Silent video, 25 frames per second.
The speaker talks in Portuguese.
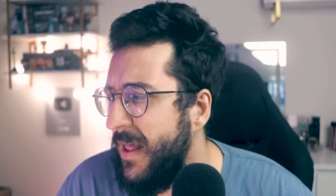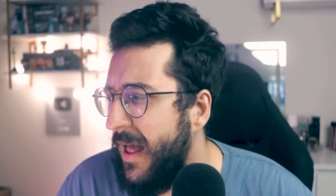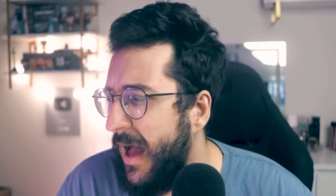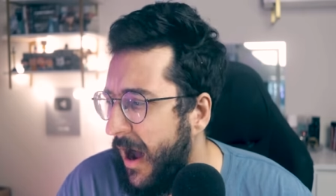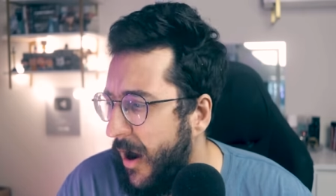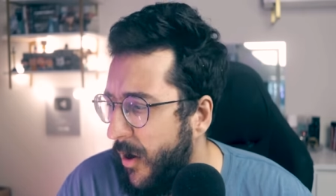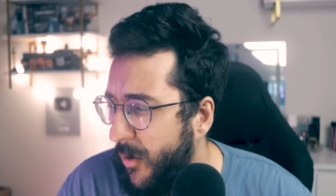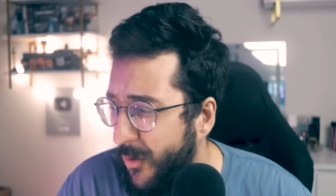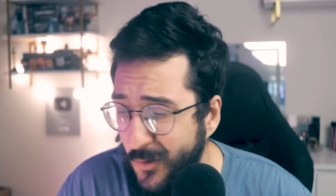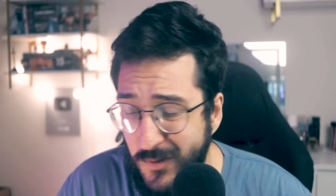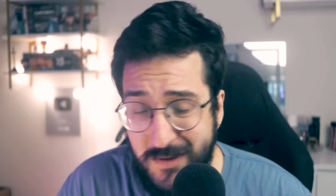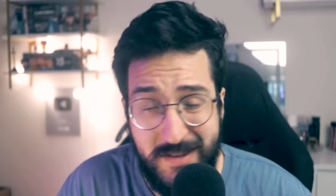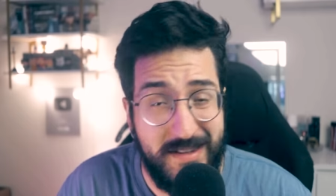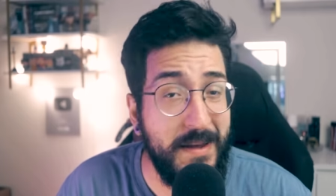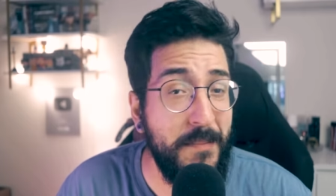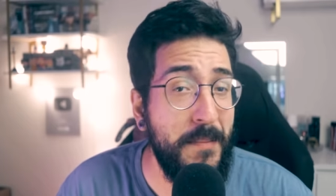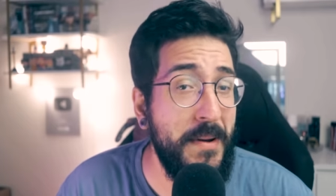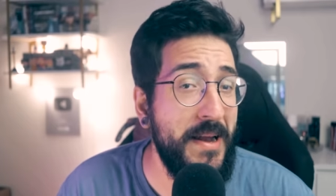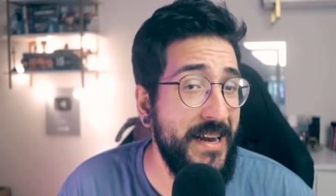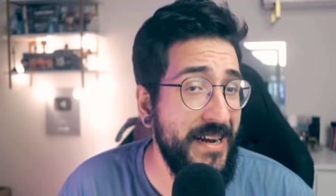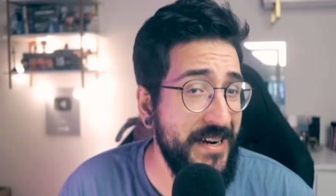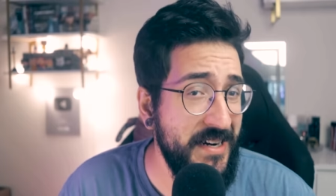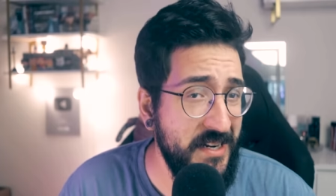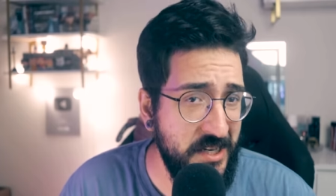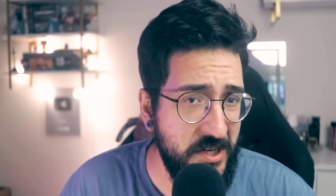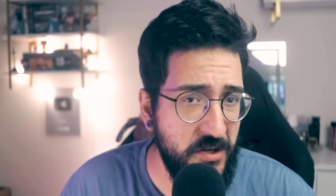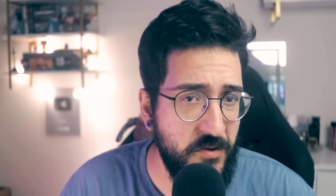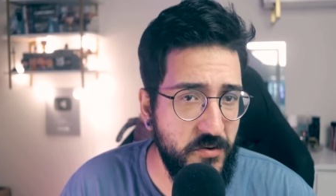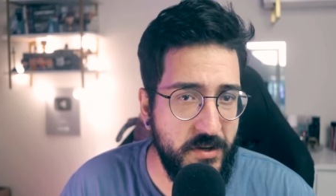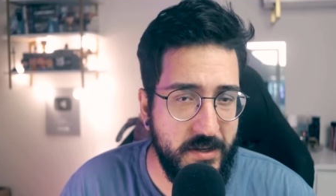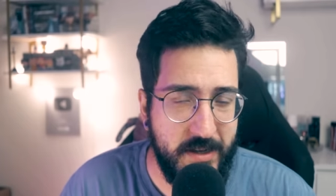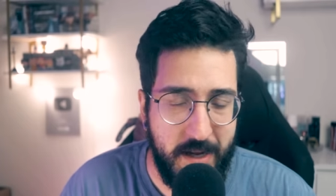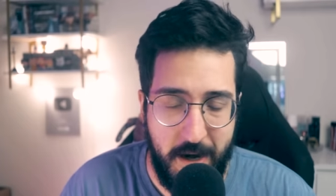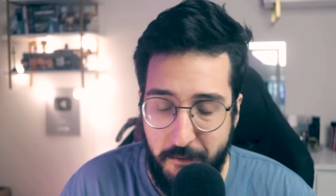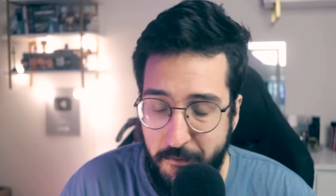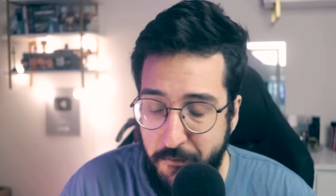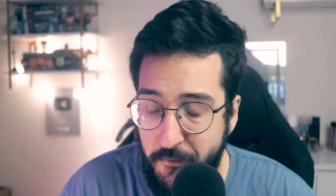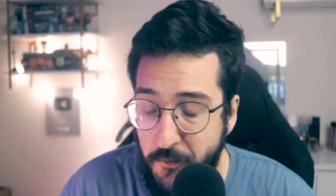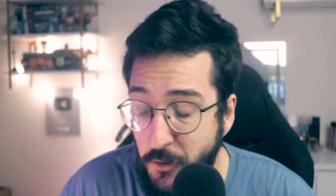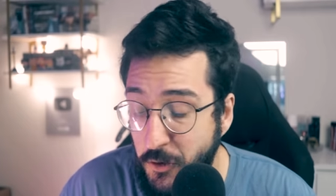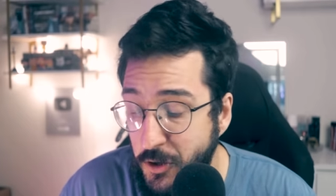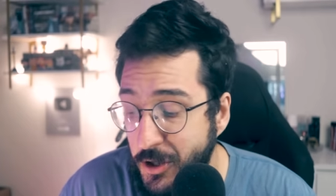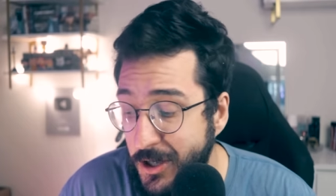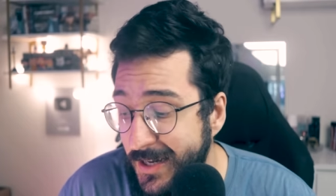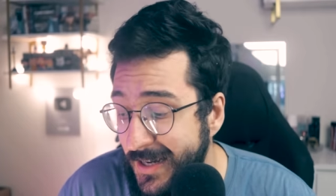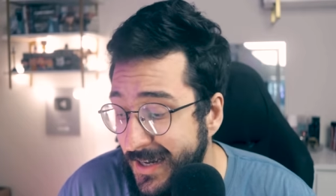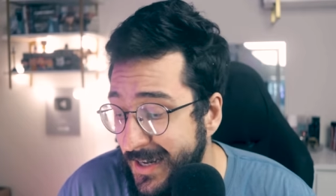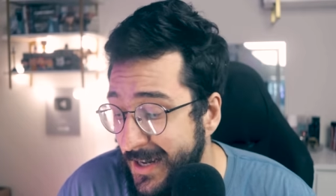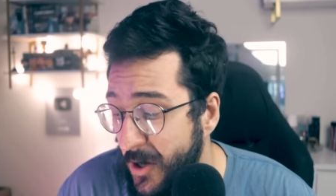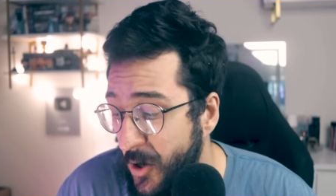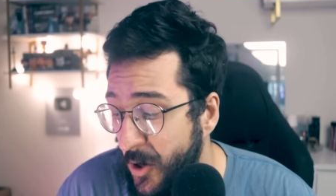Algo semelhante no Starfield,